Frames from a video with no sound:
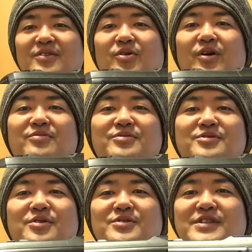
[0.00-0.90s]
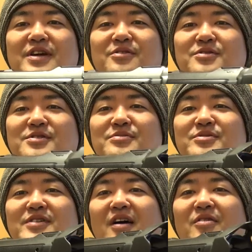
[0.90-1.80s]
これフードつけると随
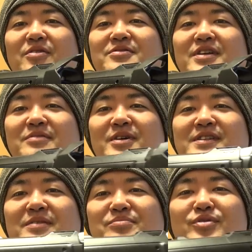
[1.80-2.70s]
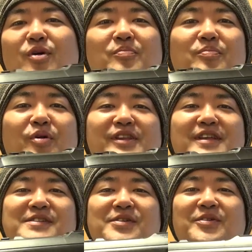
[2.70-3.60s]
分かっこよくなりますね。プロっぽい
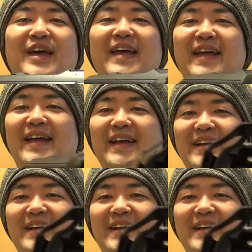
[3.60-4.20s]
ですよね。